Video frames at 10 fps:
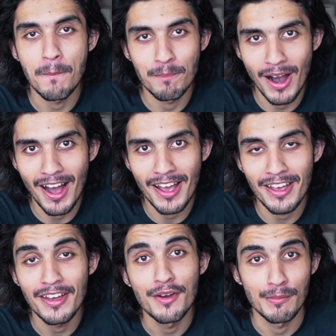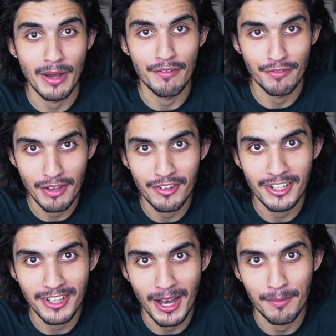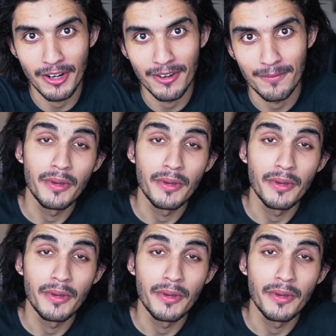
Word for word: buy my favorite camera.